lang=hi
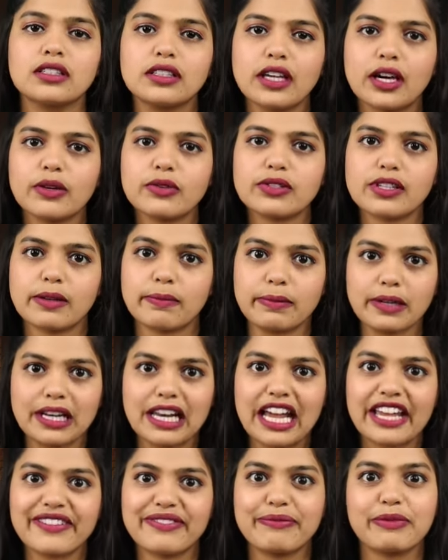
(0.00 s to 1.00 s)
क्या उसे अपने
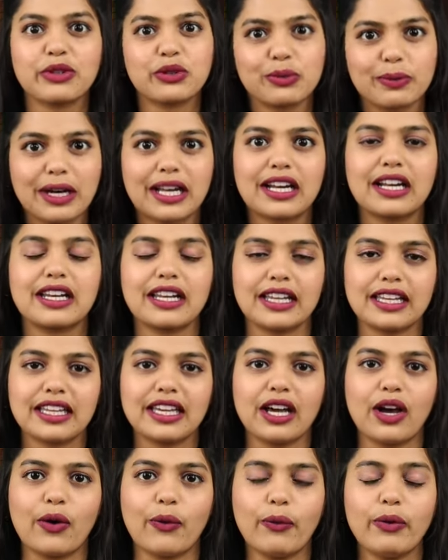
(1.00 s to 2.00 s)
लाइफ में दोबारा
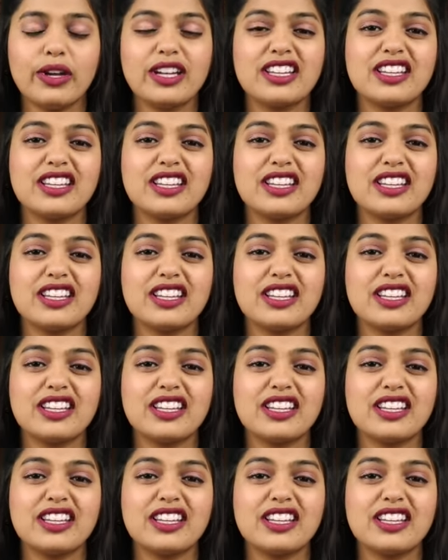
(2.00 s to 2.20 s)
लेके आऊं